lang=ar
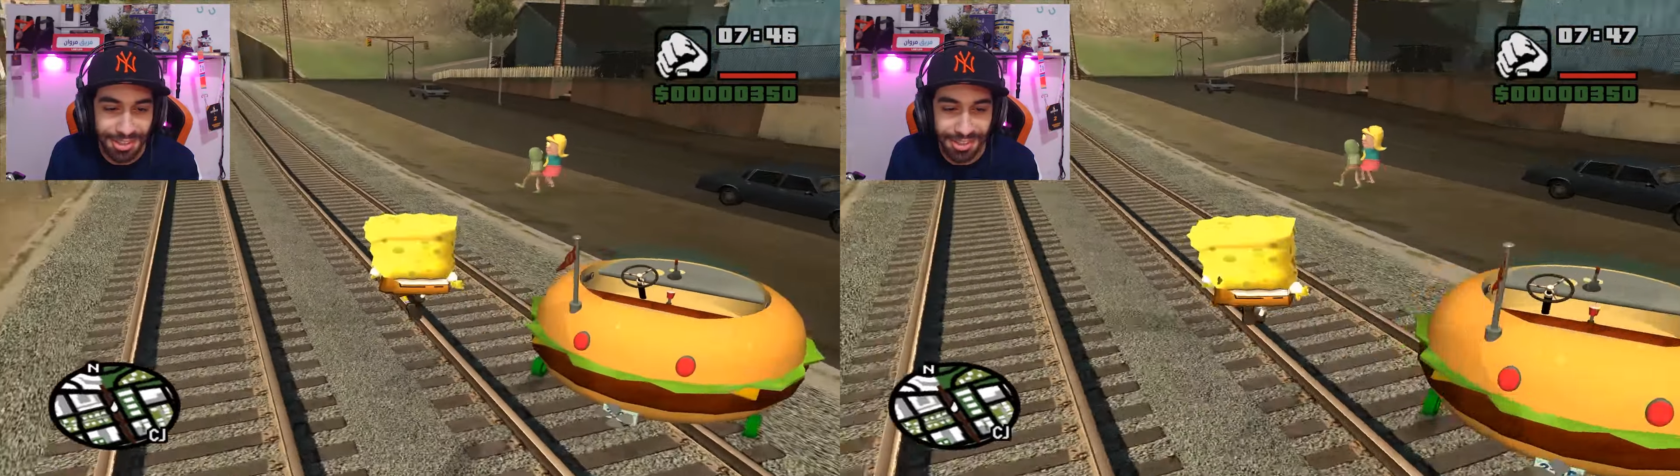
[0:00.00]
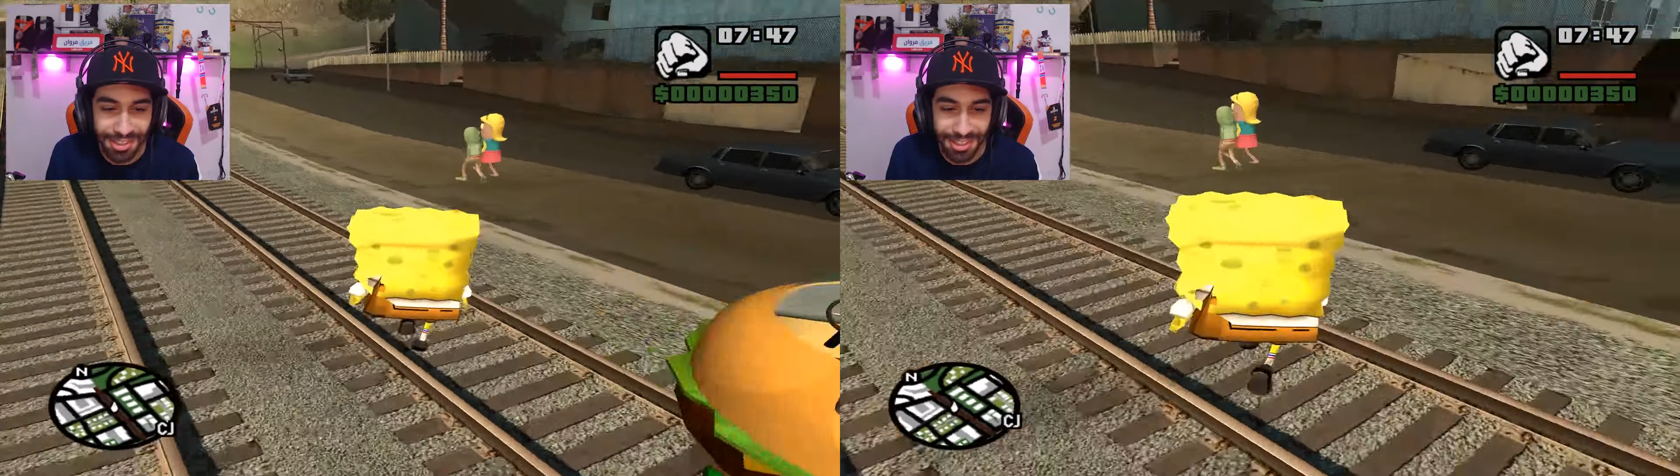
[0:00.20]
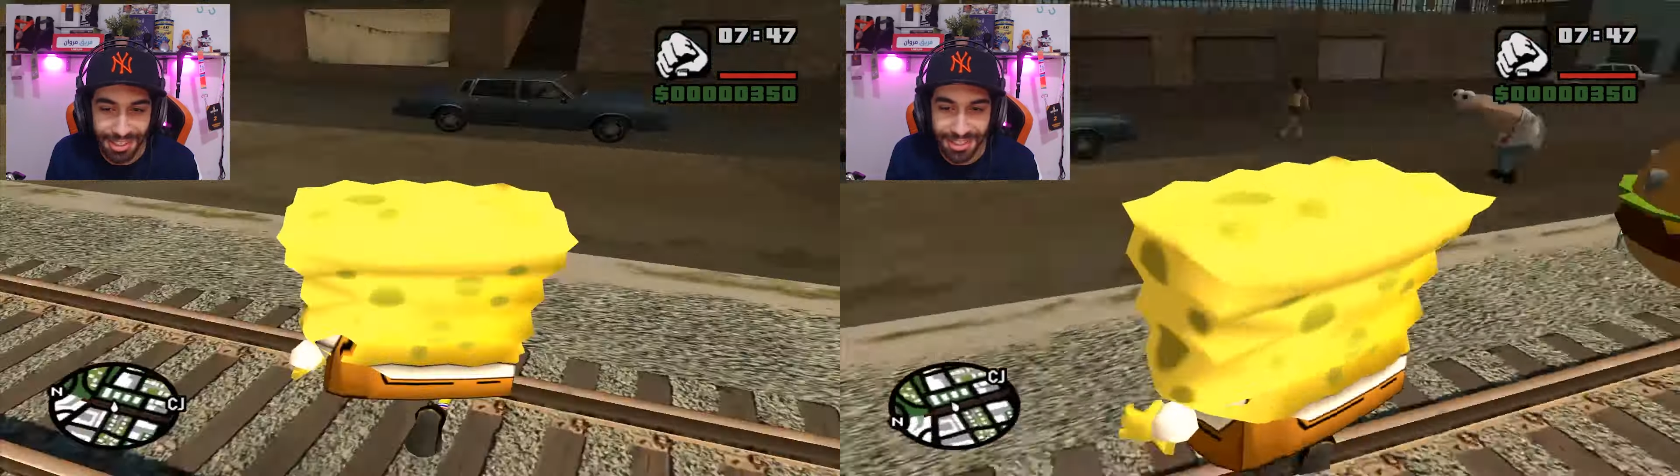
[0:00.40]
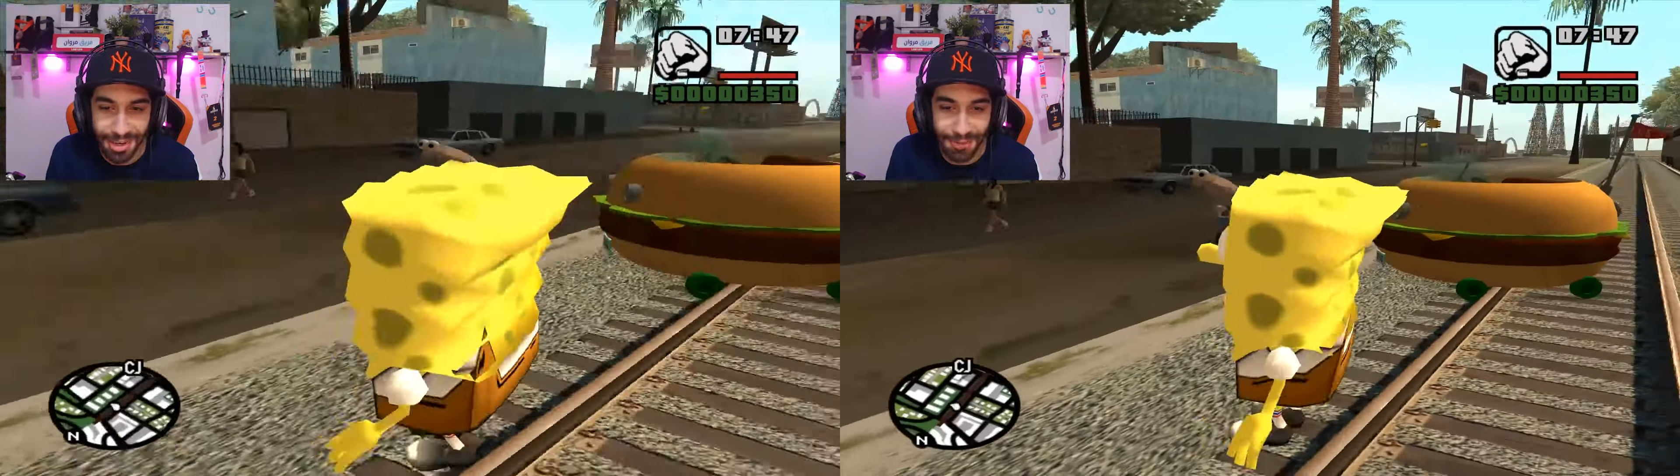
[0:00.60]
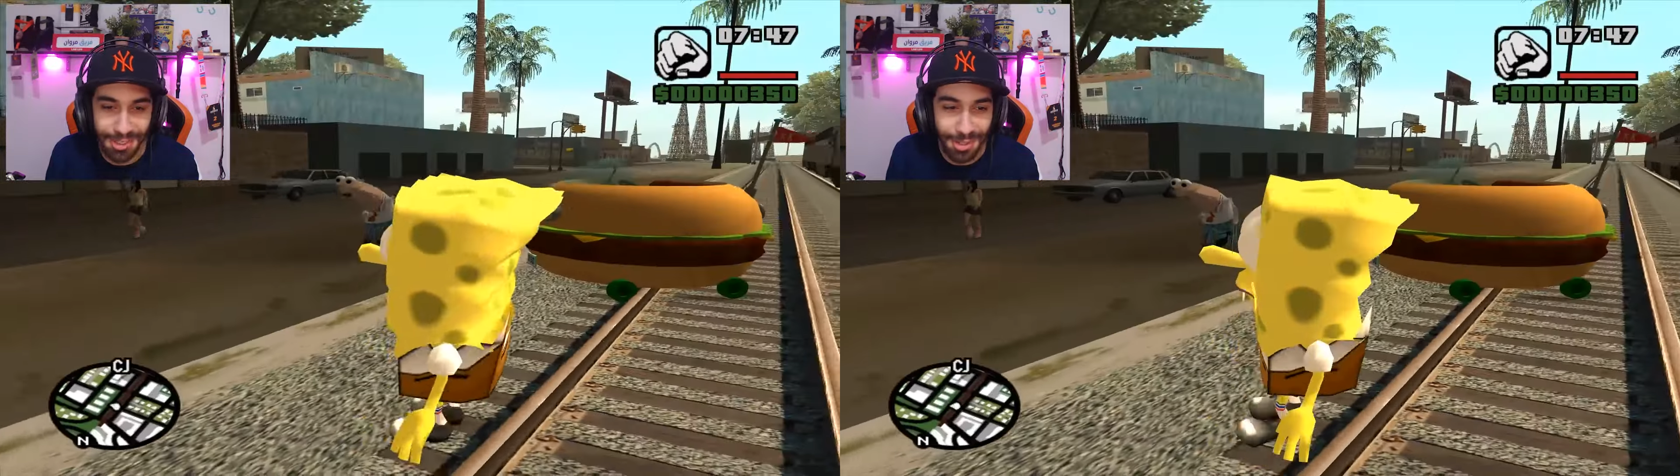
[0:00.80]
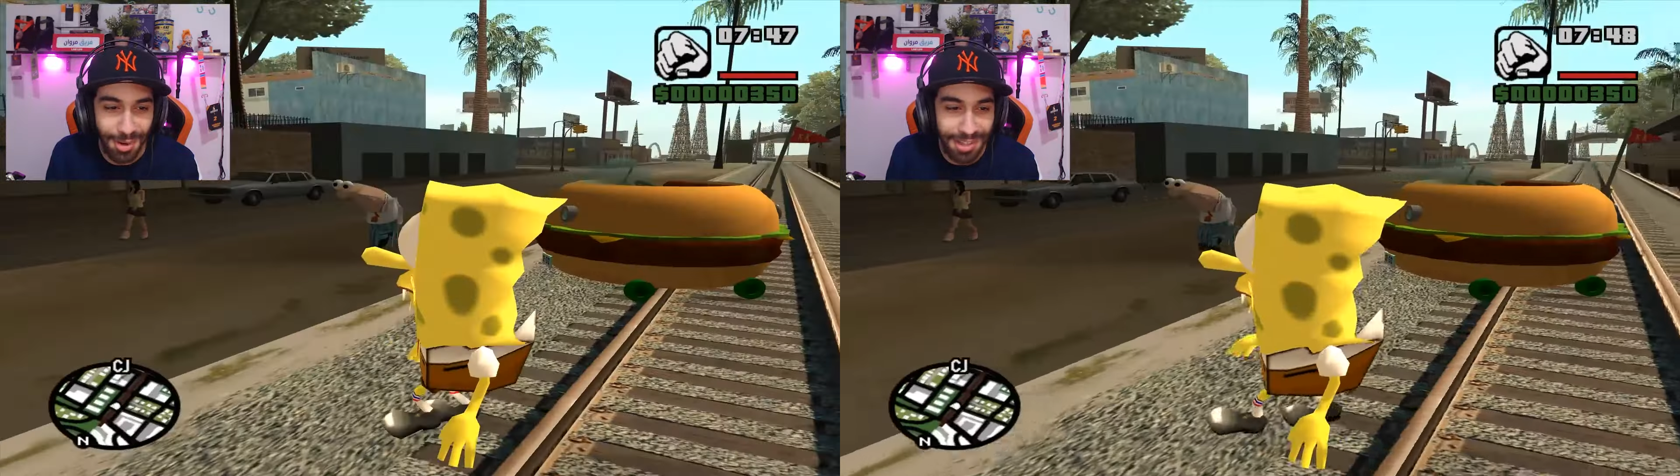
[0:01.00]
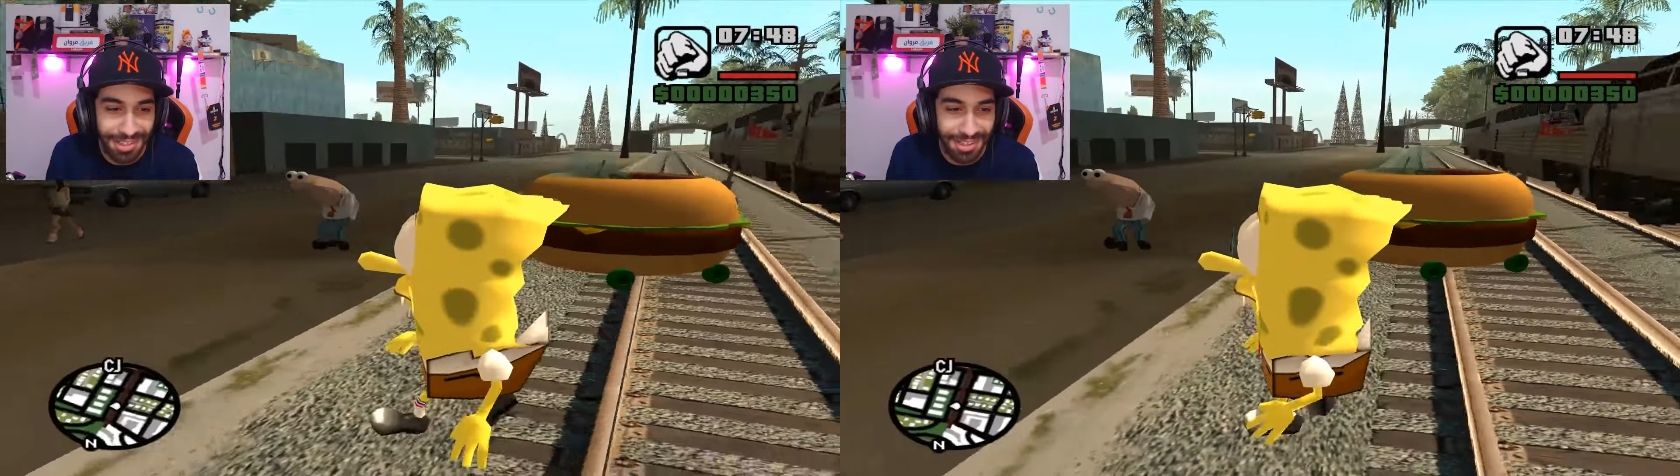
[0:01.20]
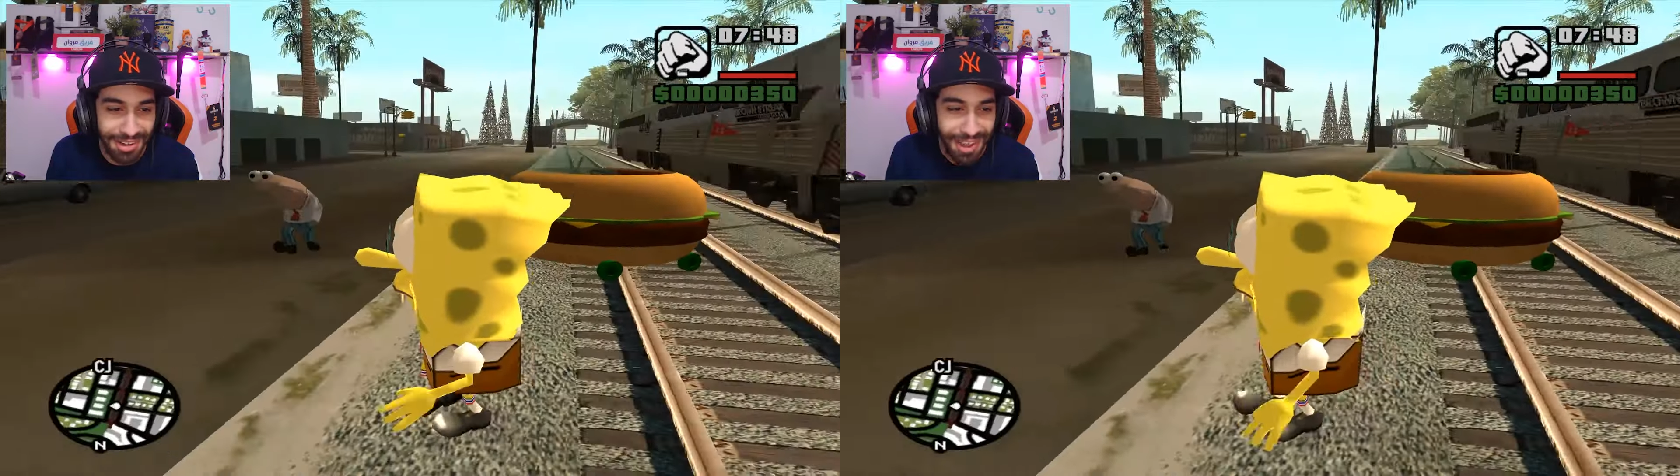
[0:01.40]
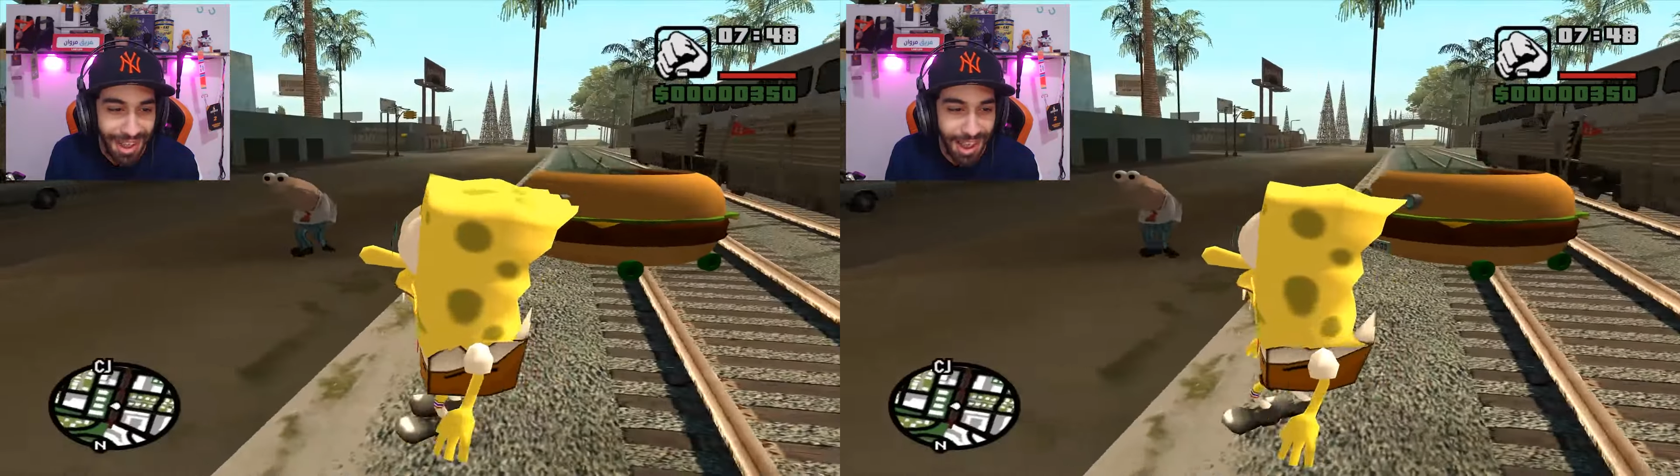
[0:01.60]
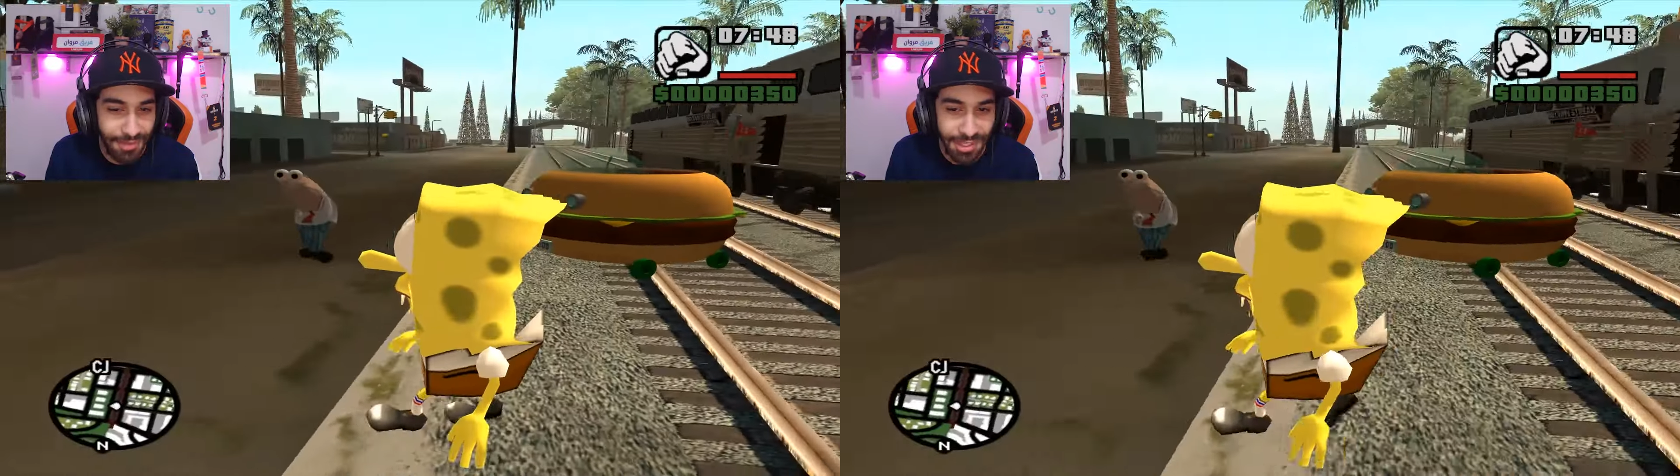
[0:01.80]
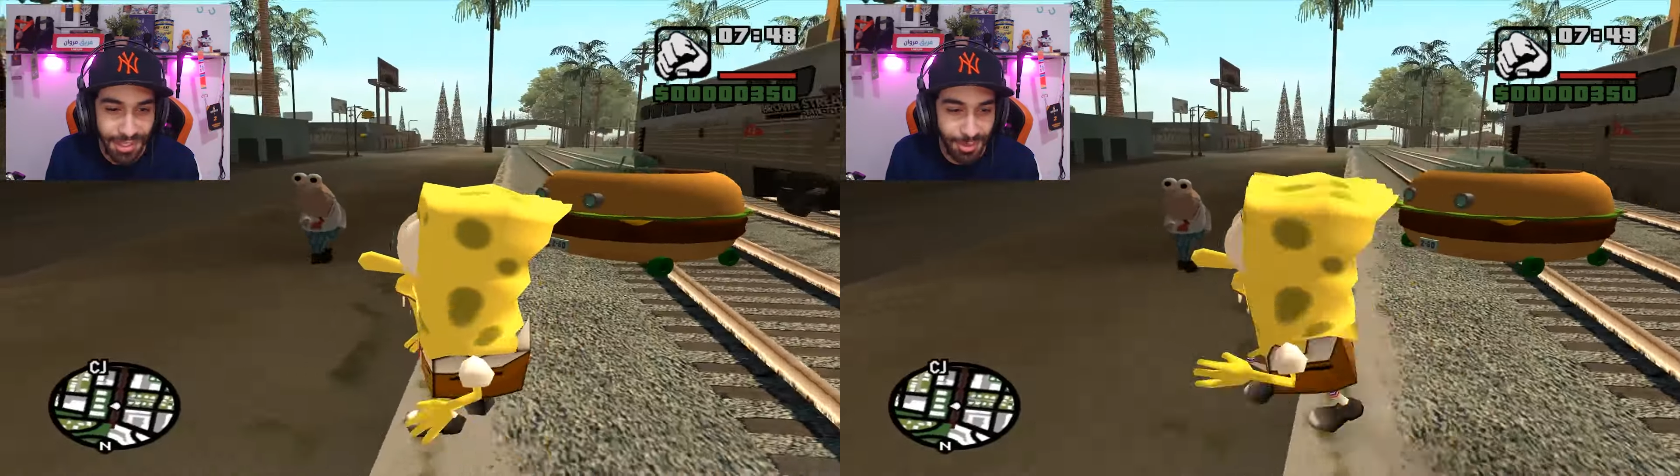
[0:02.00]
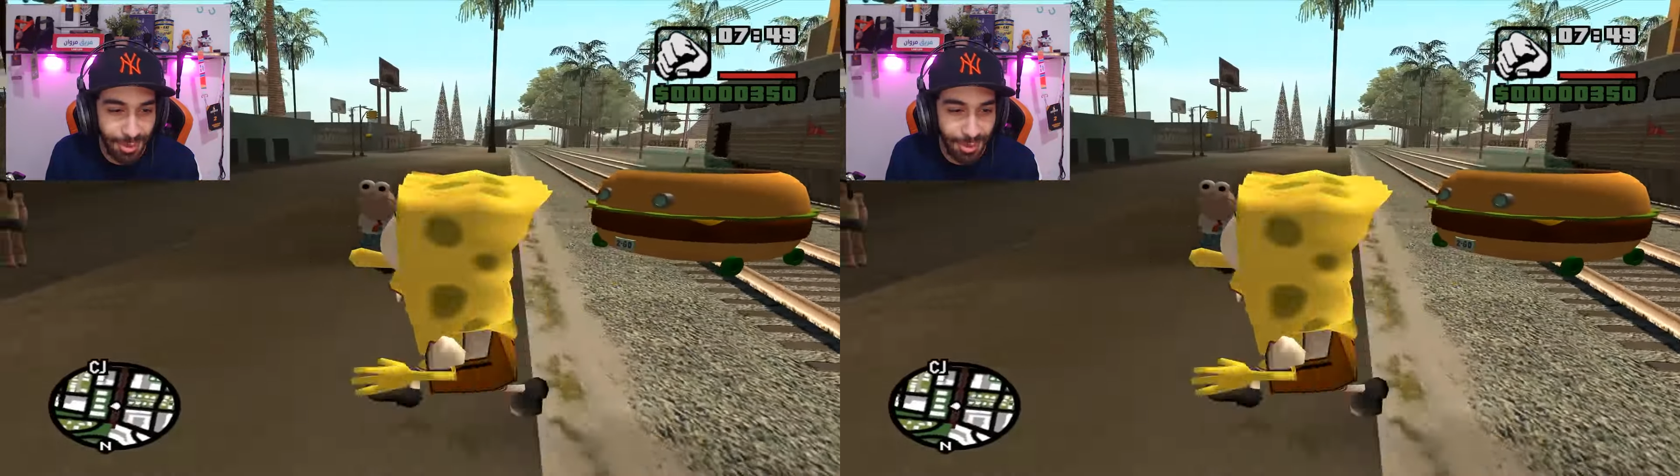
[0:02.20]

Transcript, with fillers: عشان ايه احنا شايفين دلوقتي عفاريت